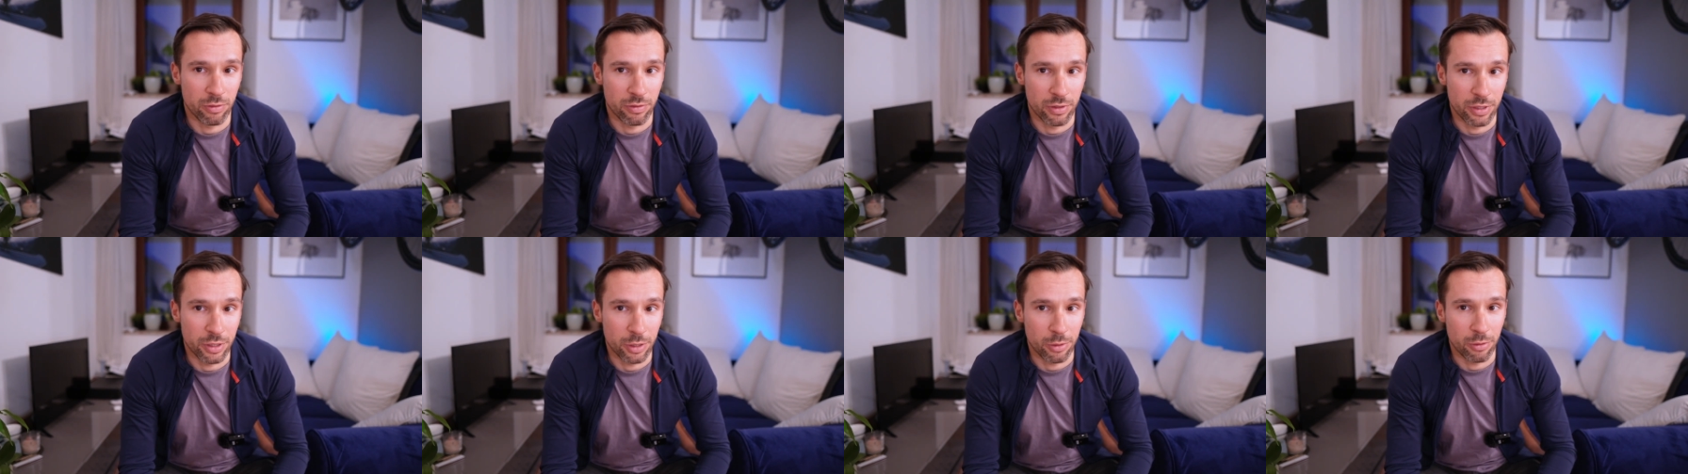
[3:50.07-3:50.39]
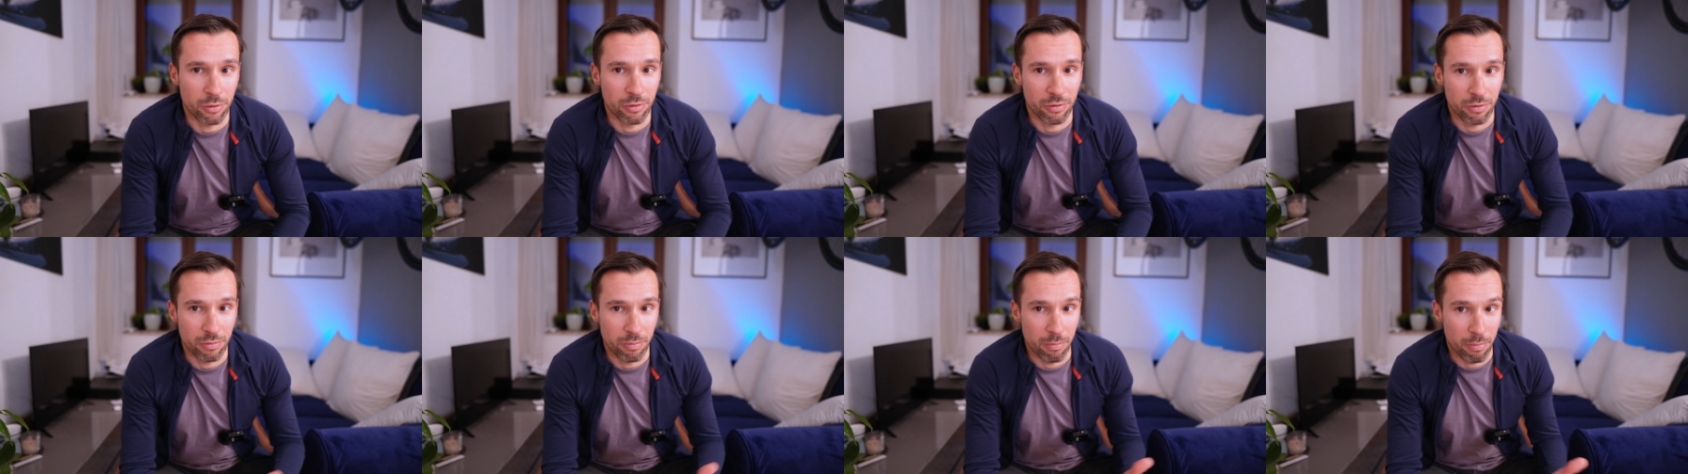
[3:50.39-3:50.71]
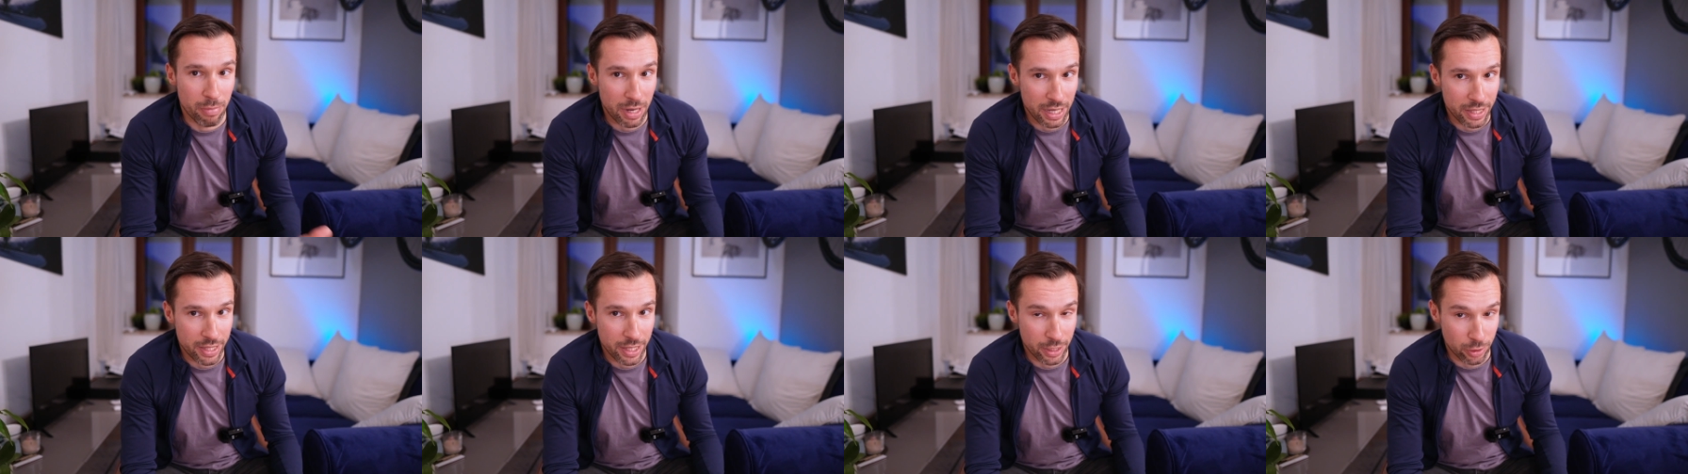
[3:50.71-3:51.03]
wyników
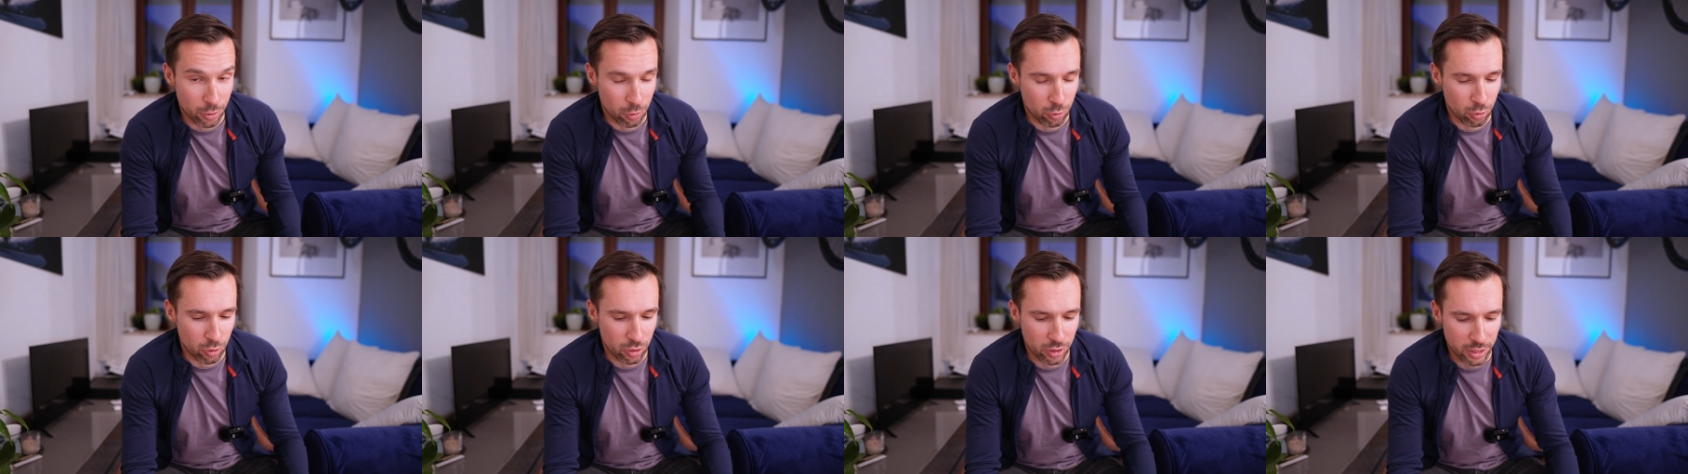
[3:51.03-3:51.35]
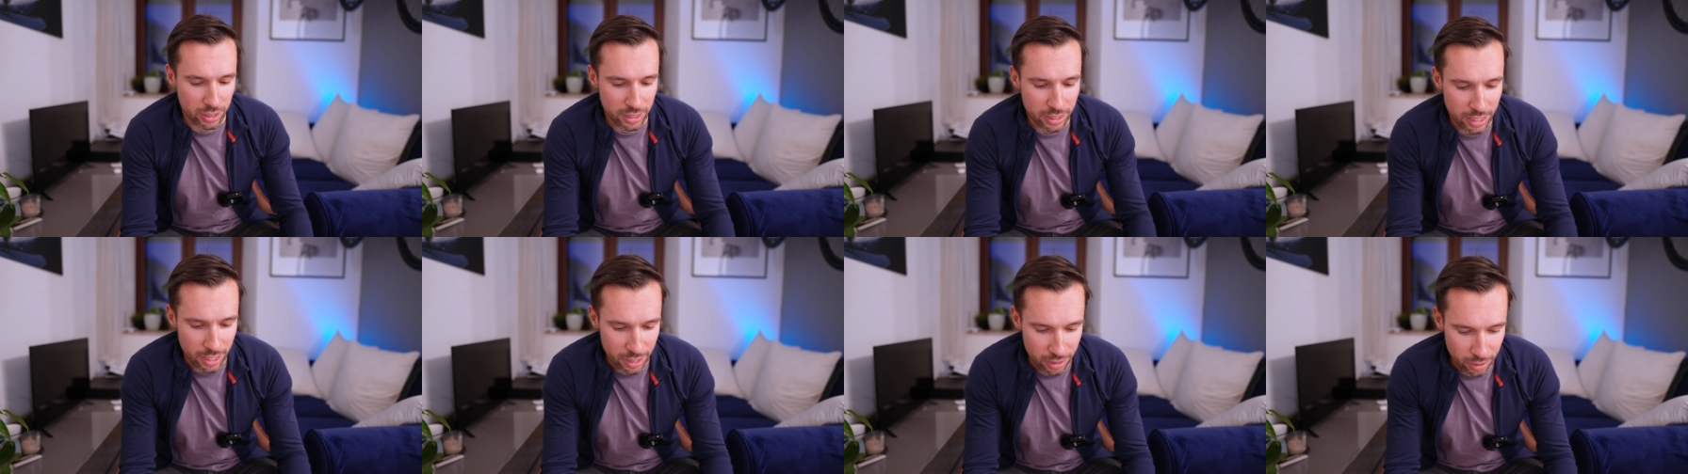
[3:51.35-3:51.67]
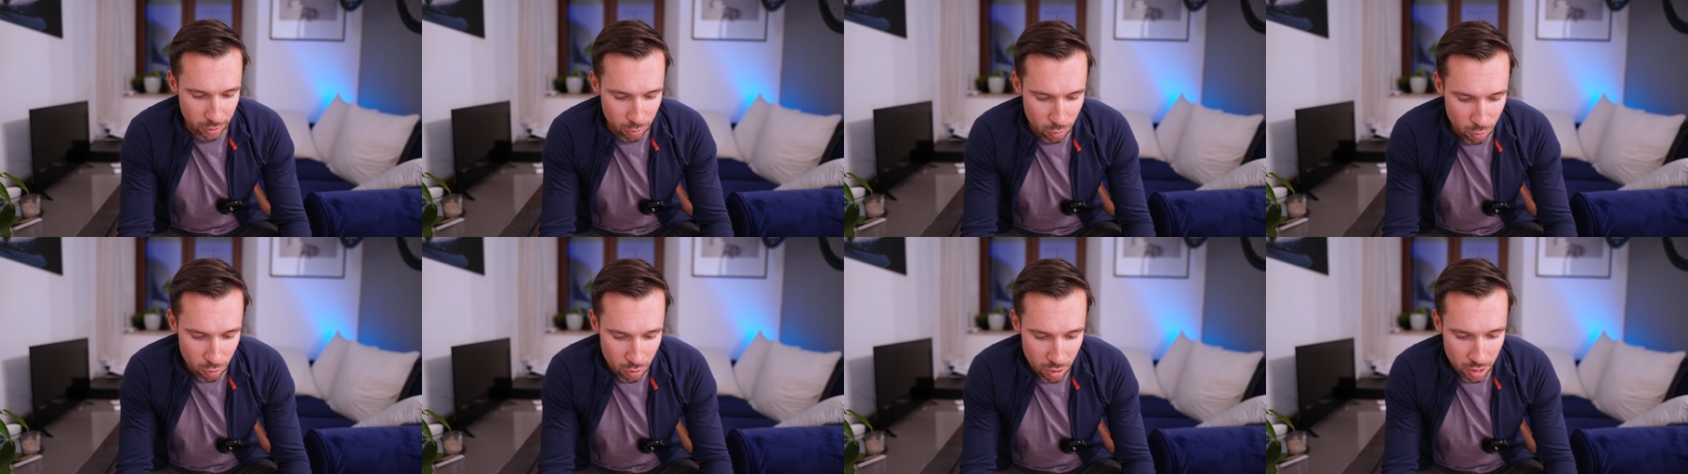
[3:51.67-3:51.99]
badań różnych na
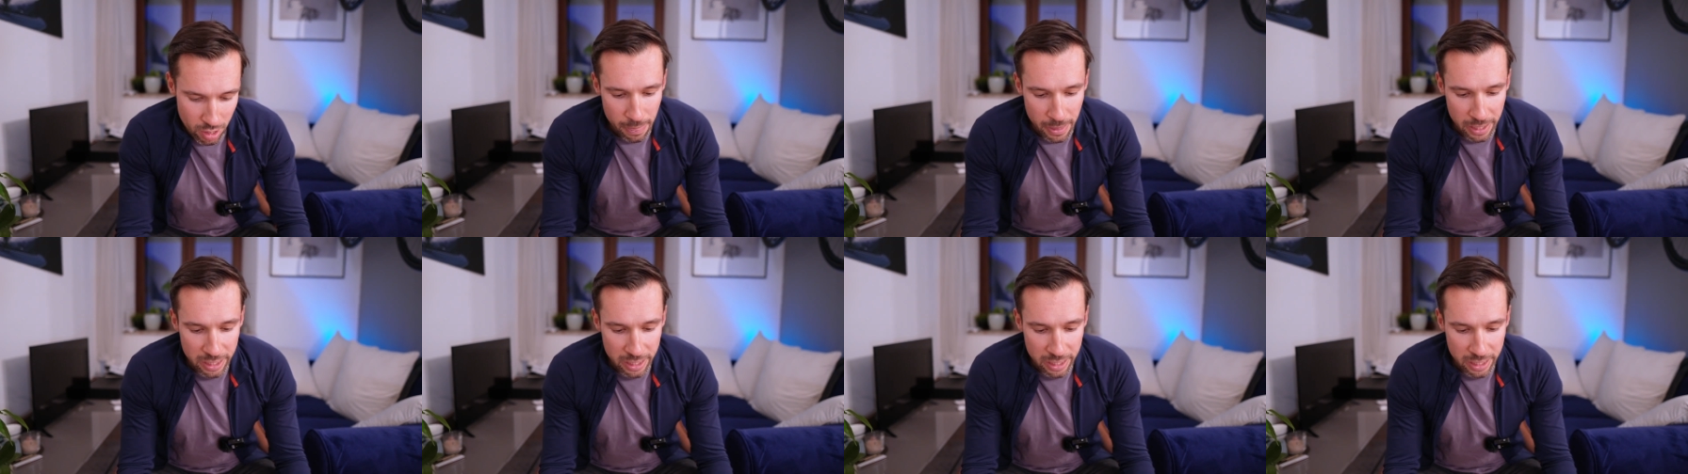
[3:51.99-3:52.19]
rynku.